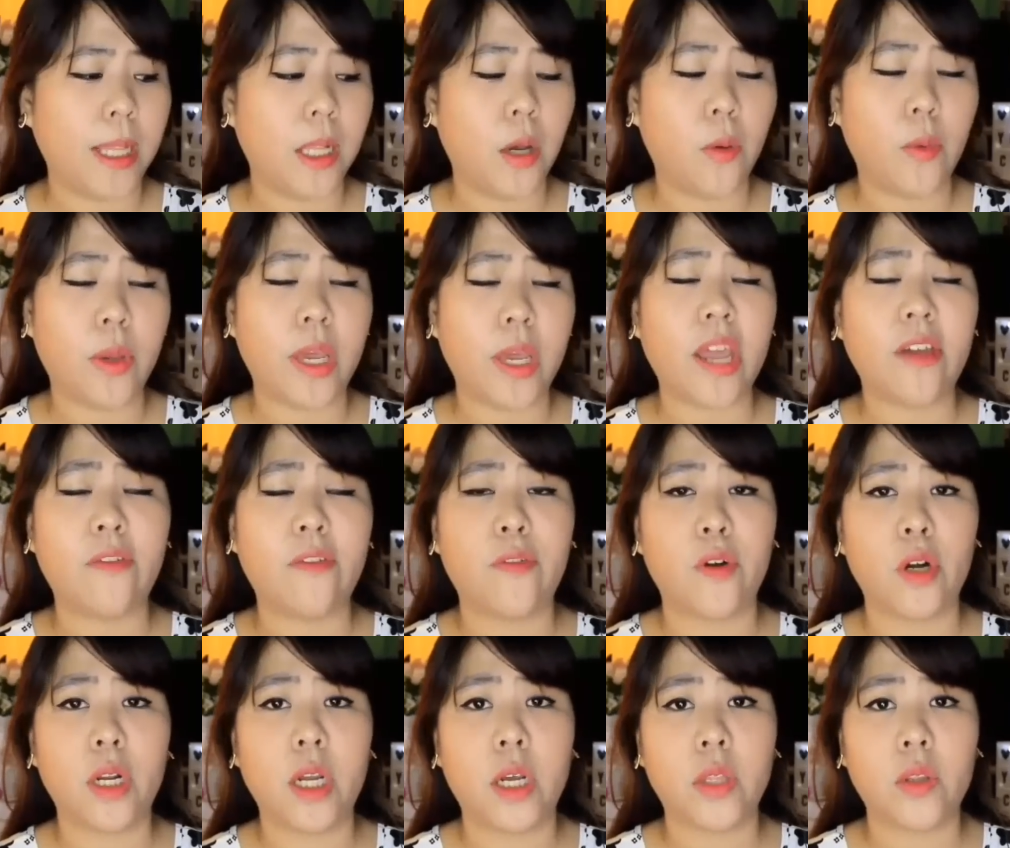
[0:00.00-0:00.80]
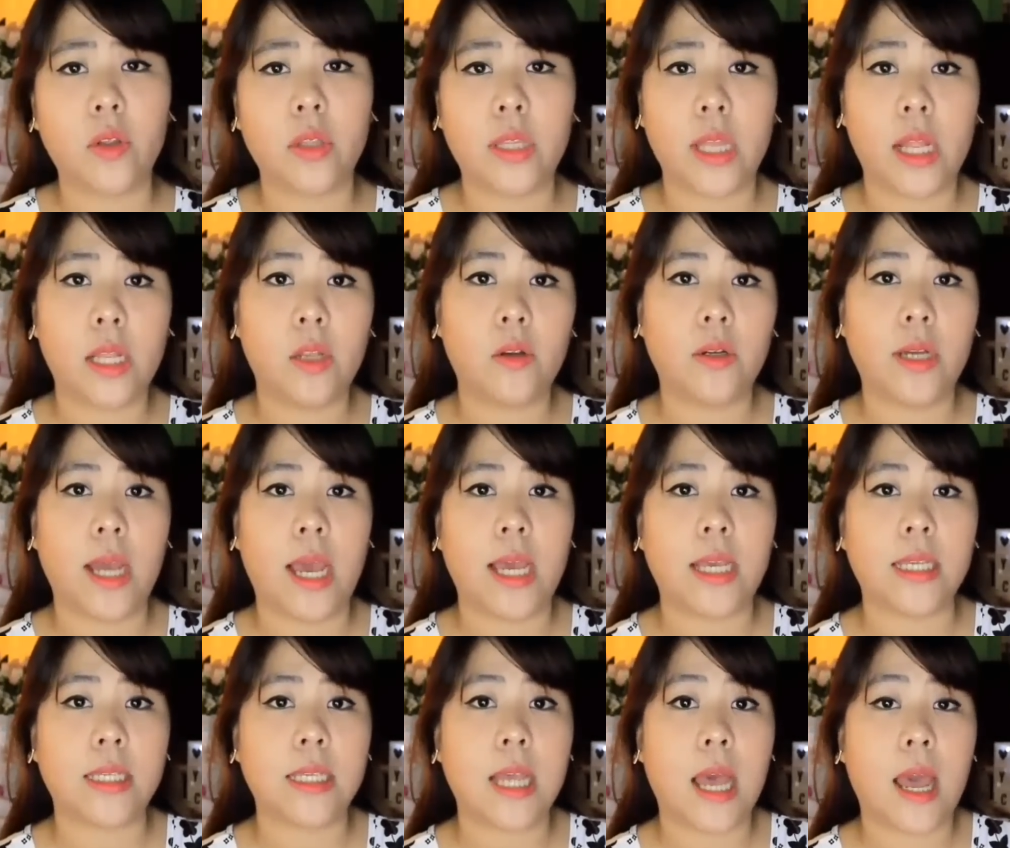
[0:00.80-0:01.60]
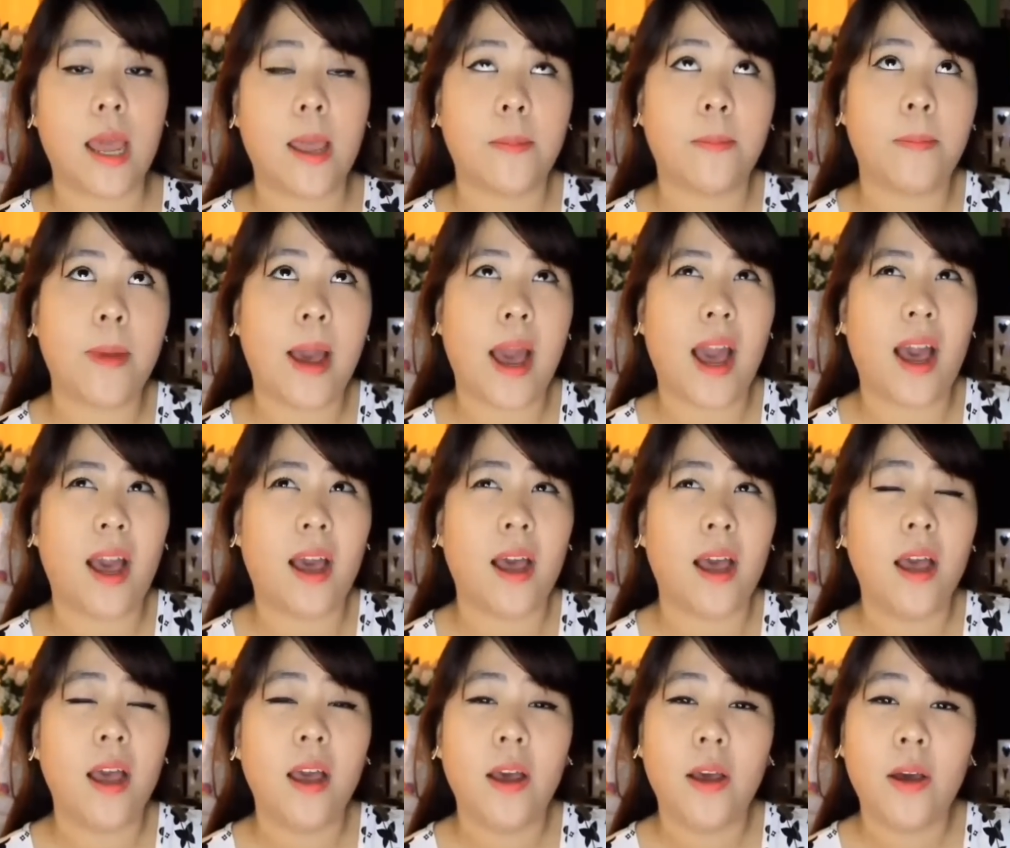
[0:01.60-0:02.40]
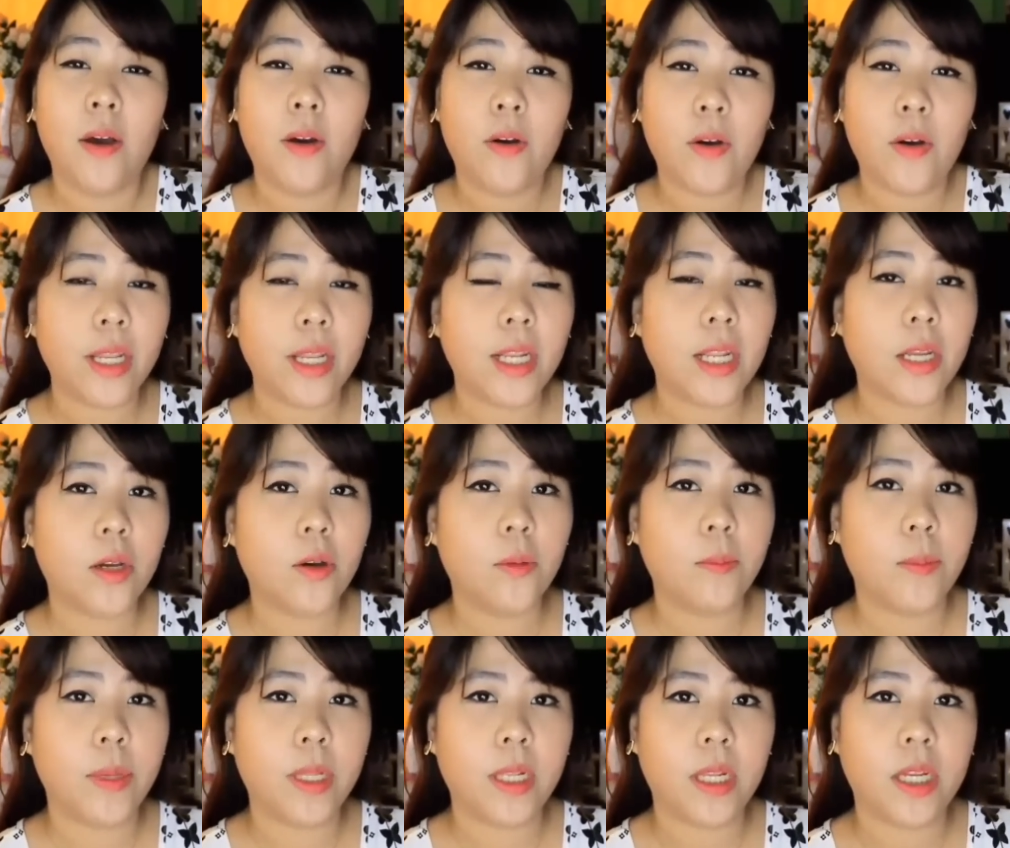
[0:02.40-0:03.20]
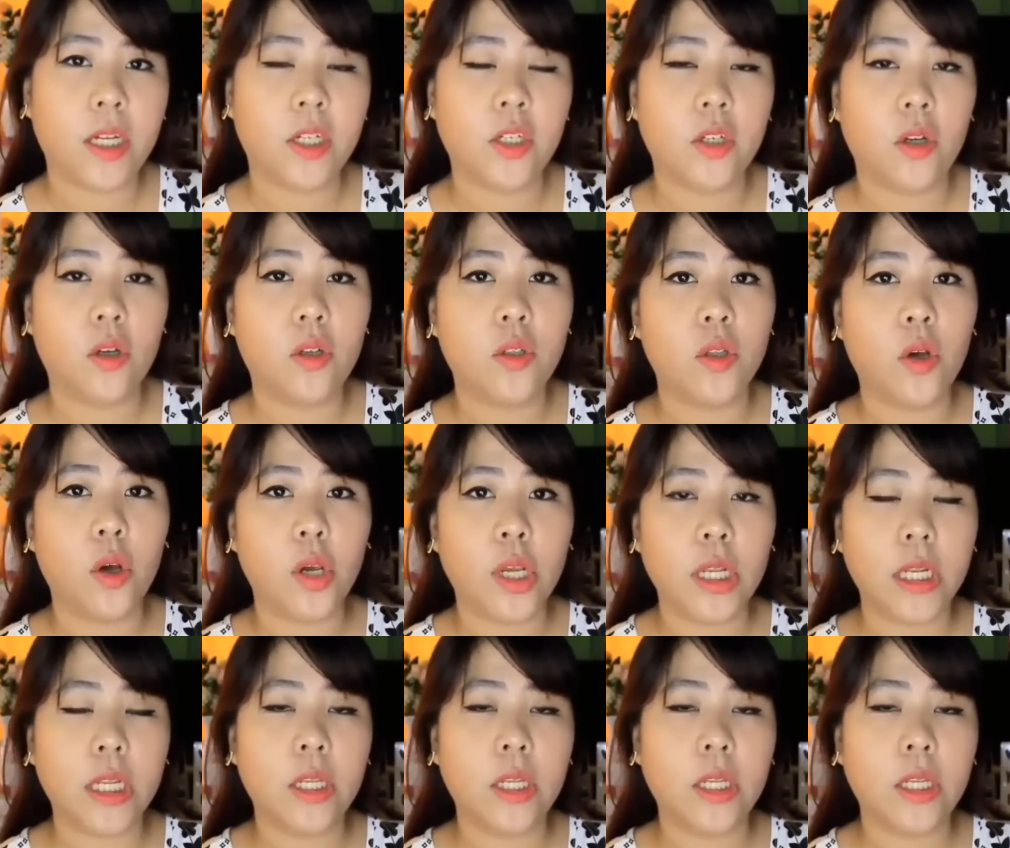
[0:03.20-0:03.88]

By the way, I forgot to tell you guys, I'm a oily combination.